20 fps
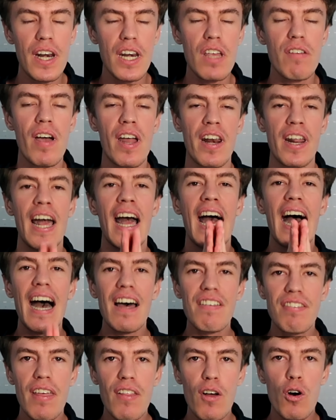de River.
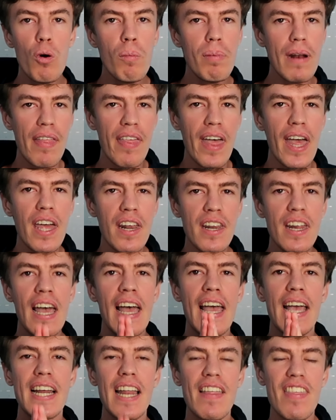Ha sido un placer,
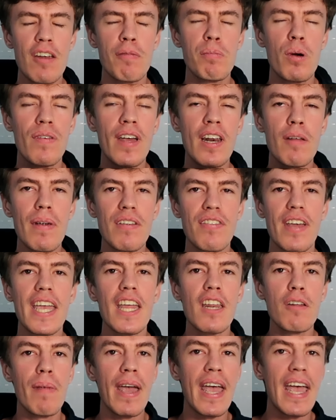gracias por verme,
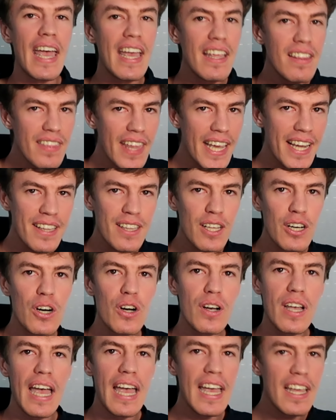seguirme en
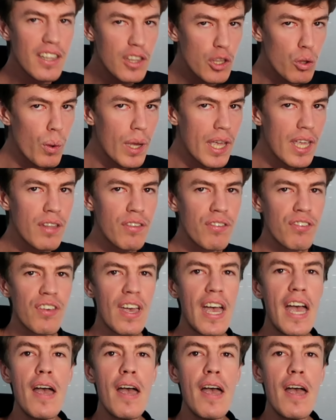TikTok, en Twitch,